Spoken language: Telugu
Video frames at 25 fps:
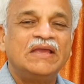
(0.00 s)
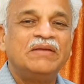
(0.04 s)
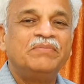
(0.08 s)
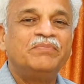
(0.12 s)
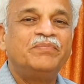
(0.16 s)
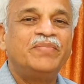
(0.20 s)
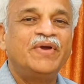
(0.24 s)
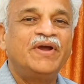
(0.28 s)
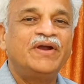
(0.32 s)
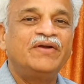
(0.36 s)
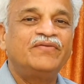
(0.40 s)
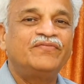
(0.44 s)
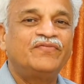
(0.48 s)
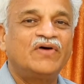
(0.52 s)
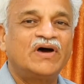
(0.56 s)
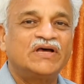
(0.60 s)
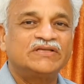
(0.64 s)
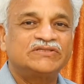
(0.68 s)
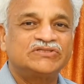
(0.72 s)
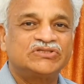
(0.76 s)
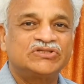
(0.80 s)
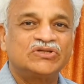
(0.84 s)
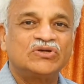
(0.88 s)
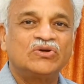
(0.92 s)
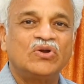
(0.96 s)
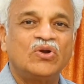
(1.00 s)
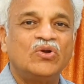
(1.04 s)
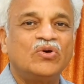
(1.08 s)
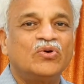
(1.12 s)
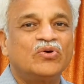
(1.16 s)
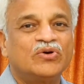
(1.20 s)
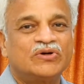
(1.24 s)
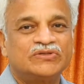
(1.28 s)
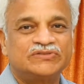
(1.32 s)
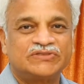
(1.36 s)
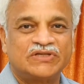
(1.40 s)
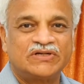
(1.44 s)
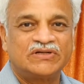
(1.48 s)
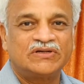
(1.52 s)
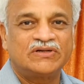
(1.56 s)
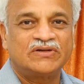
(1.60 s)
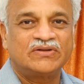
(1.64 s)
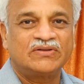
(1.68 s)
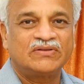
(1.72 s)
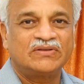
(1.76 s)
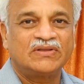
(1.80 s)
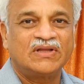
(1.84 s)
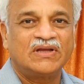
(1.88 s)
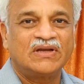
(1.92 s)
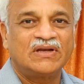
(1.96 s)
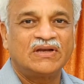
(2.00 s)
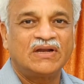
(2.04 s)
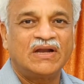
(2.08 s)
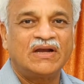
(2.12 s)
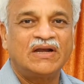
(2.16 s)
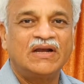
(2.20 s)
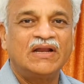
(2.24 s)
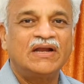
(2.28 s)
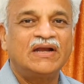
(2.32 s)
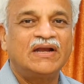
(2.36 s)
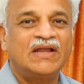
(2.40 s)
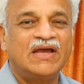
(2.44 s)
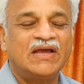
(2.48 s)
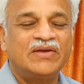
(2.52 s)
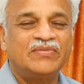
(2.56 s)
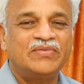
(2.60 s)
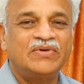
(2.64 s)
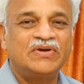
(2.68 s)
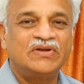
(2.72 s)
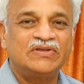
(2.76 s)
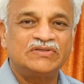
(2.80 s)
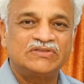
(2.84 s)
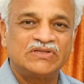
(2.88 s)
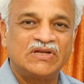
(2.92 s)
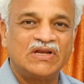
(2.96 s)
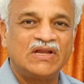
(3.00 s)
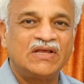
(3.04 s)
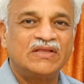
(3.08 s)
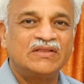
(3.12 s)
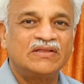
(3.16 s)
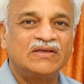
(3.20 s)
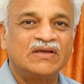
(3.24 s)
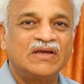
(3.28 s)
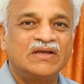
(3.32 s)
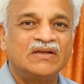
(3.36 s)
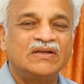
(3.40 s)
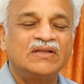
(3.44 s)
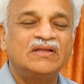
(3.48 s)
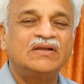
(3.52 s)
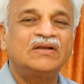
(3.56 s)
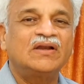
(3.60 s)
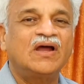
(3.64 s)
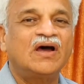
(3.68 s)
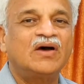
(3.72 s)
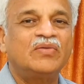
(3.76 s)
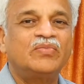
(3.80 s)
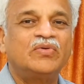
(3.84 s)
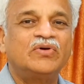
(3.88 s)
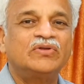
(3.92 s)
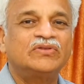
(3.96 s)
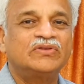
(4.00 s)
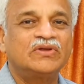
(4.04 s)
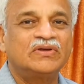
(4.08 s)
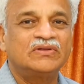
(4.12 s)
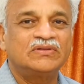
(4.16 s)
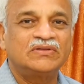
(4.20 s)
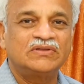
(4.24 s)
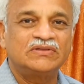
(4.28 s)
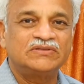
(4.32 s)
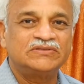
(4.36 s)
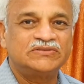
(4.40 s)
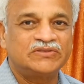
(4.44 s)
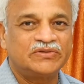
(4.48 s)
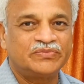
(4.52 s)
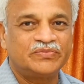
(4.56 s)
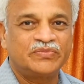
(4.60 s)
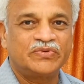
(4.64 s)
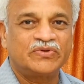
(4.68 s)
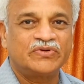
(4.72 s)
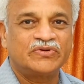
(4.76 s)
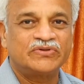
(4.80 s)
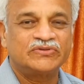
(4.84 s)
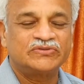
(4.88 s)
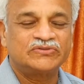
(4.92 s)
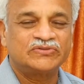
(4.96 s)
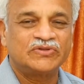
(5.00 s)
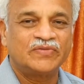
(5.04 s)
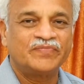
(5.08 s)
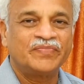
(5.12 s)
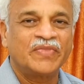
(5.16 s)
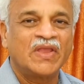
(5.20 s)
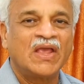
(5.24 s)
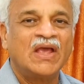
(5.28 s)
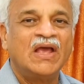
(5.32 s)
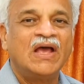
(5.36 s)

ఇంపేర్డ్ ఫాస్టింగ్ గ్లూకోజ్ అంటాం దాన్ని అంటే డయాబెటీస్ లేదు కానీ రాబోతోందని చెప్పుకోవచ్చు